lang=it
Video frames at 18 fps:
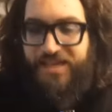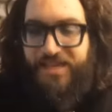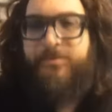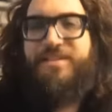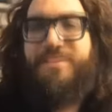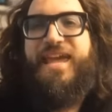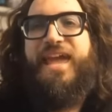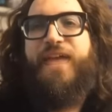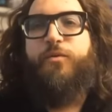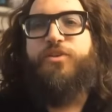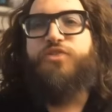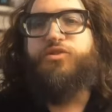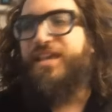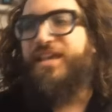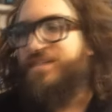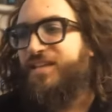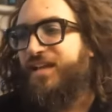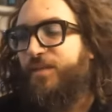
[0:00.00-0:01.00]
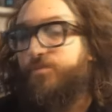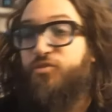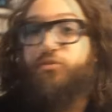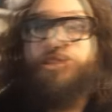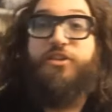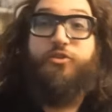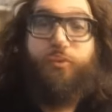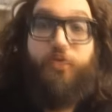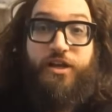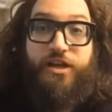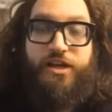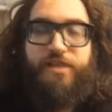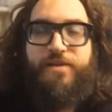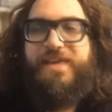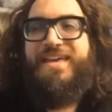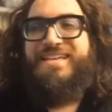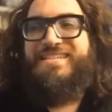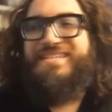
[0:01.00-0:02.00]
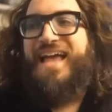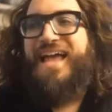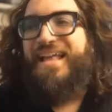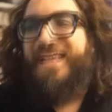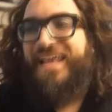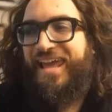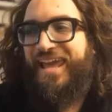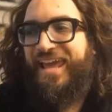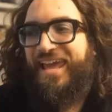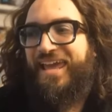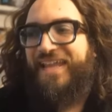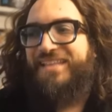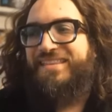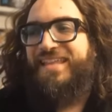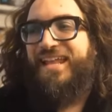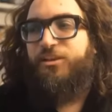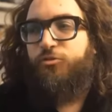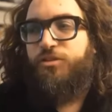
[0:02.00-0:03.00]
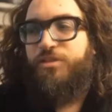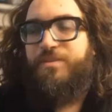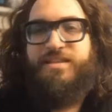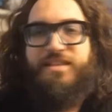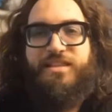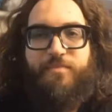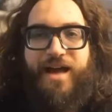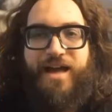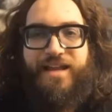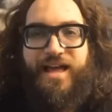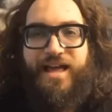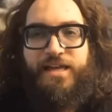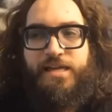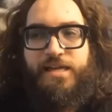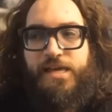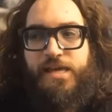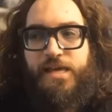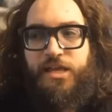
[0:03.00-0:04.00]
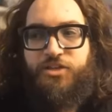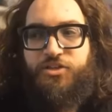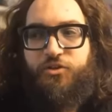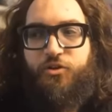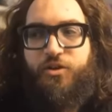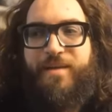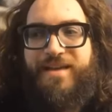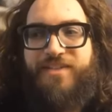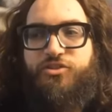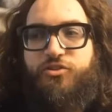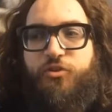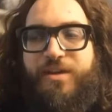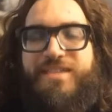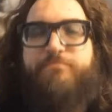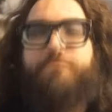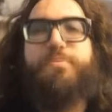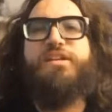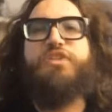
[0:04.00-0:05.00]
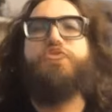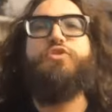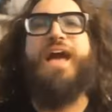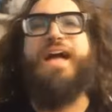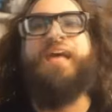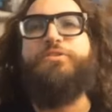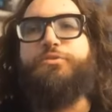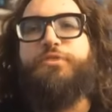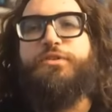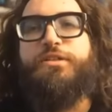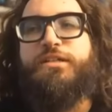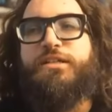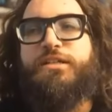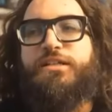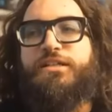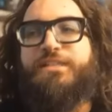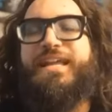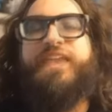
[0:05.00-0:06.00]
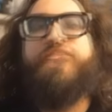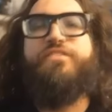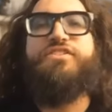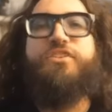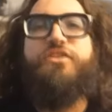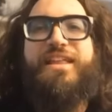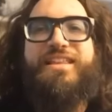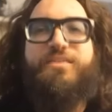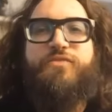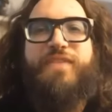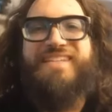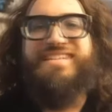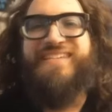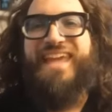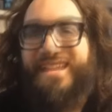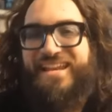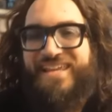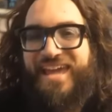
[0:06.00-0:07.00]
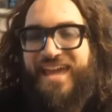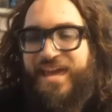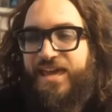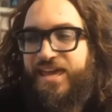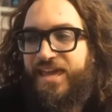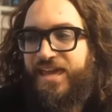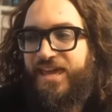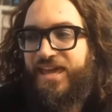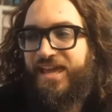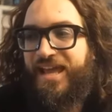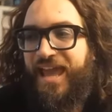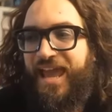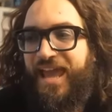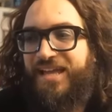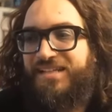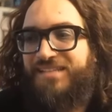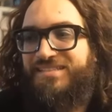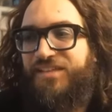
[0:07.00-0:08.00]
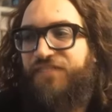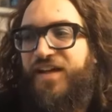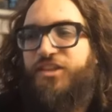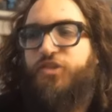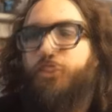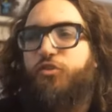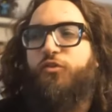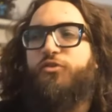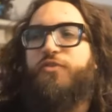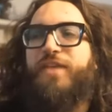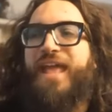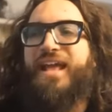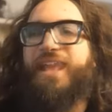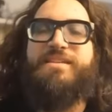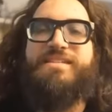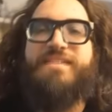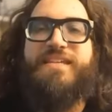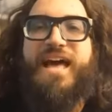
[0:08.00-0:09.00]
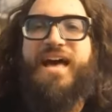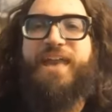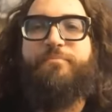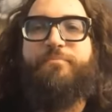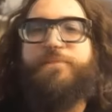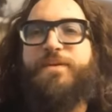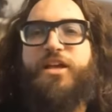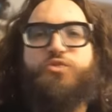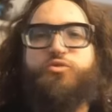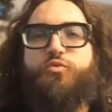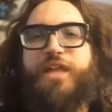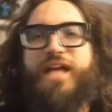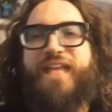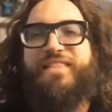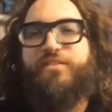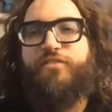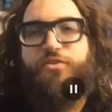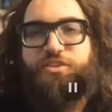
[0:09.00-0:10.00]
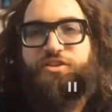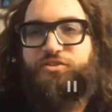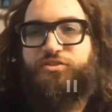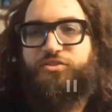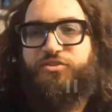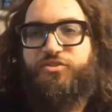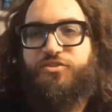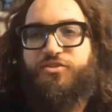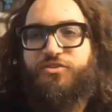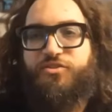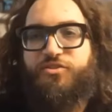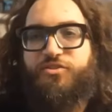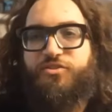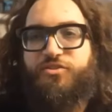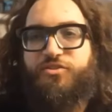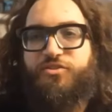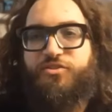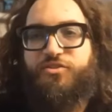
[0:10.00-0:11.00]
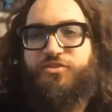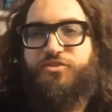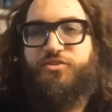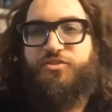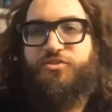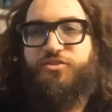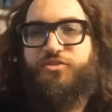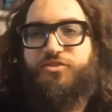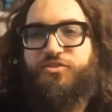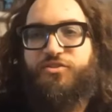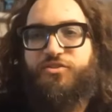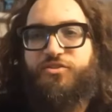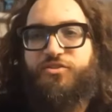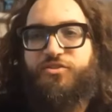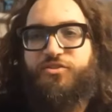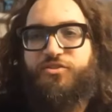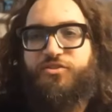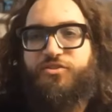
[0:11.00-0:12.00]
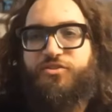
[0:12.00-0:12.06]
Chi mi segue su Instagram e su TikTok sa che nell'ultima settimana sono rimasto imprigionato nella visione di una serie che di fatto non è che mi sia piaciuta nel vero senso. Non gli è piaciuta.